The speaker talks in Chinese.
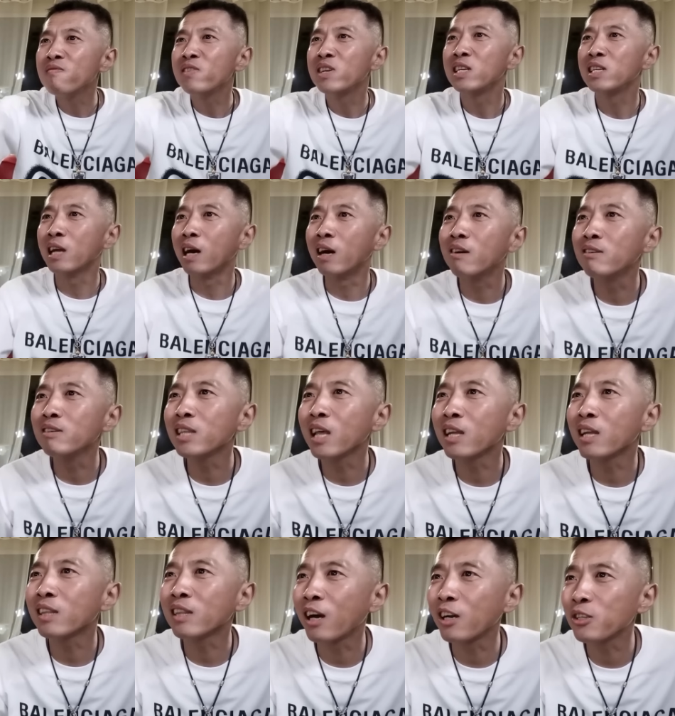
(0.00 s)
然后呢，
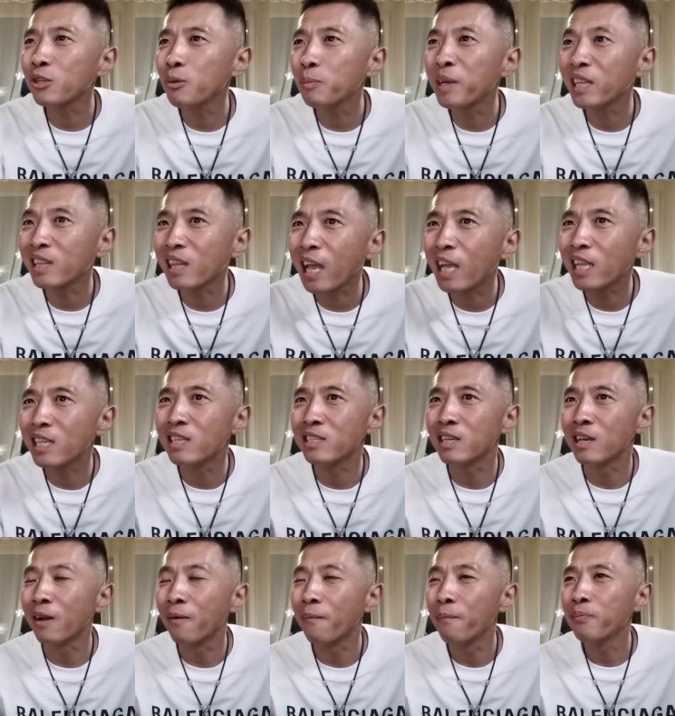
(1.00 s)
他就被带进
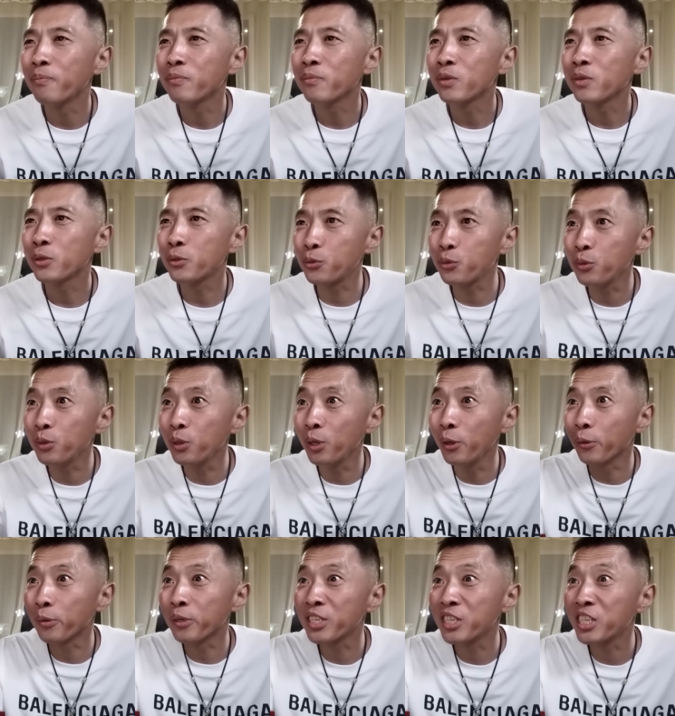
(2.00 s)
去，拘
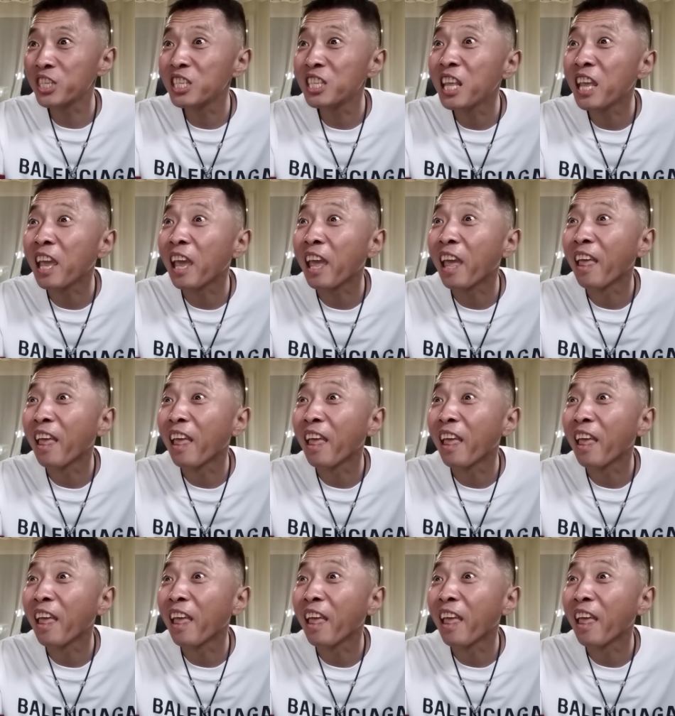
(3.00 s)
留七天。